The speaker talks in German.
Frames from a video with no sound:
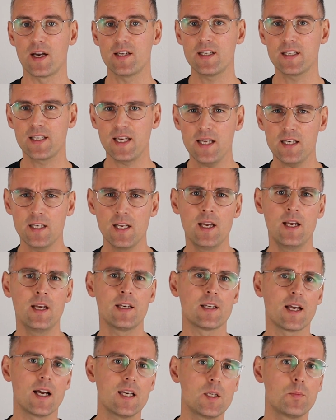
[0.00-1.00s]
weitergeht.
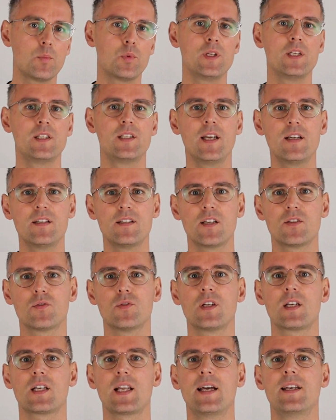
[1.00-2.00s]
Da hat die Politik sich so
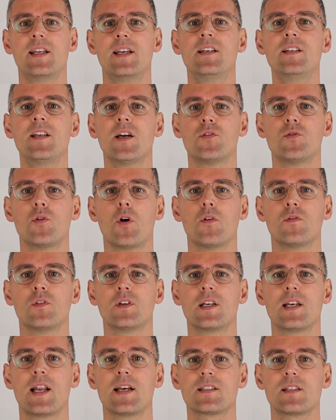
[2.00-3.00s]
eine kleine Hintertür offen
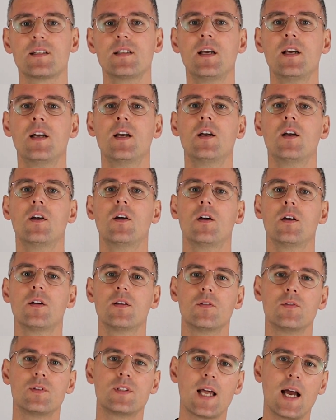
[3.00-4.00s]
gelassen.
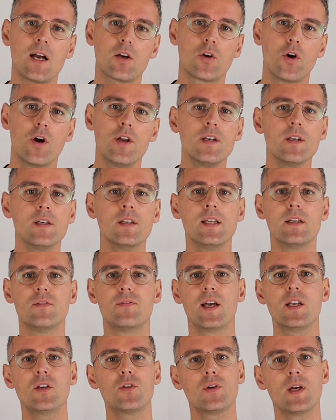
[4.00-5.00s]
Und da könnten
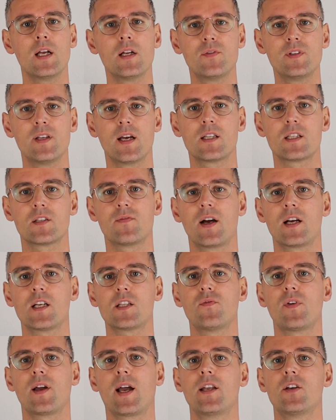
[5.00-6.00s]
eventuell wieder
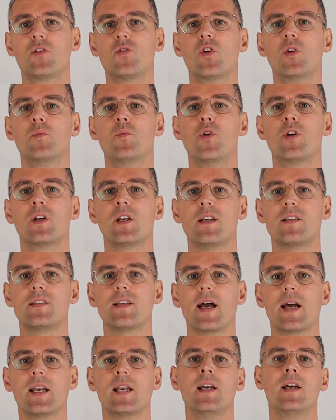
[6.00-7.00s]
Zwangsverrentungen möglich
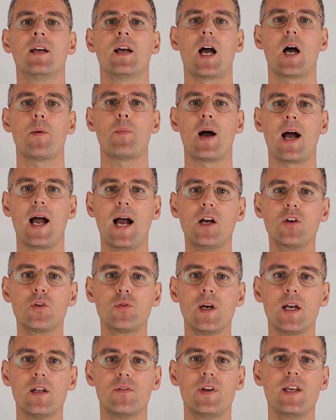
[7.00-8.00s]
sein. Aber
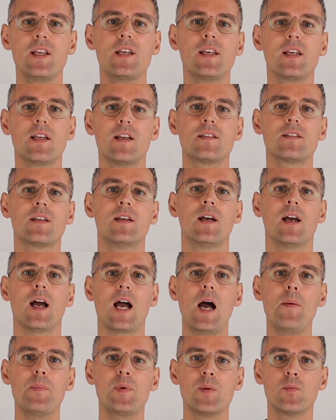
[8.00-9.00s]
aktuell wichtig ist,
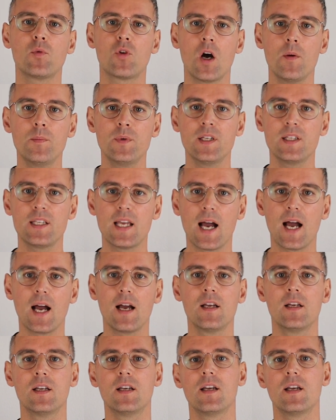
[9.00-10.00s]
Ab dem kommenden Jahr